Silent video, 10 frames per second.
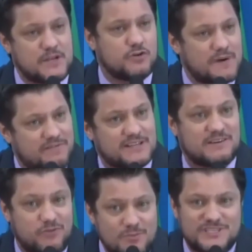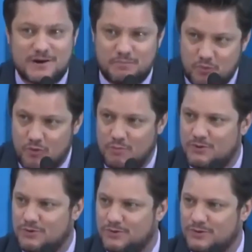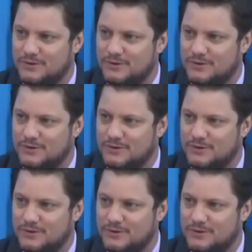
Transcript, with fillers: pediu para fazer foi o Ministério Público.